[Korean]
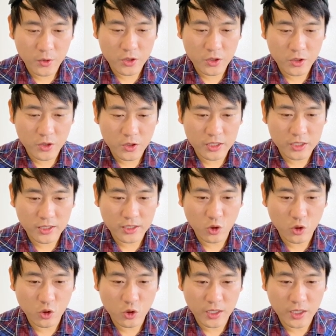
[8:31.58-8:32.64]
여러가지가
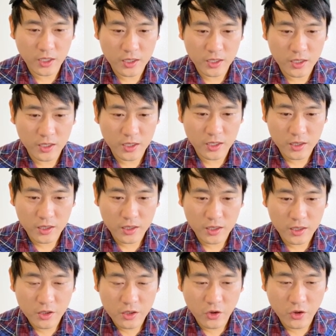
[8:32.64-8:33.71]
나옵니다.
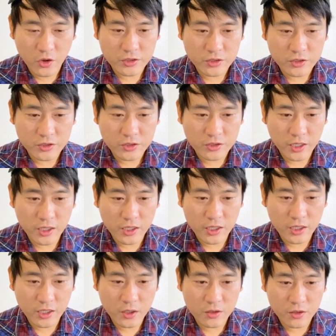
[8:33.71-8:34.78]
여기서 이제
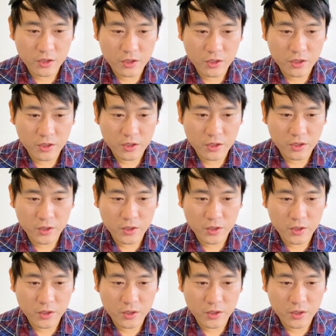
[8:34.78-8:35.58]
1번, 2번,